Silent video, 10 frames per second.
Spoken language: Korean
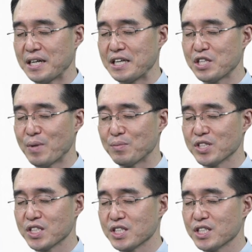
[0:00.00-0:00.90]
하나님
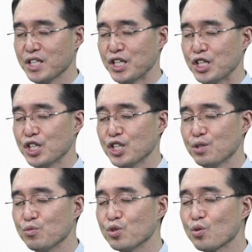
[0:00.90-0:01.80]
아버지,
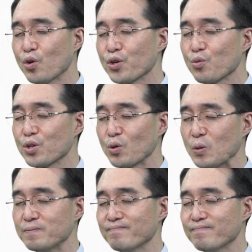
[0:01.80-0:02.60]
힘들고 어려워도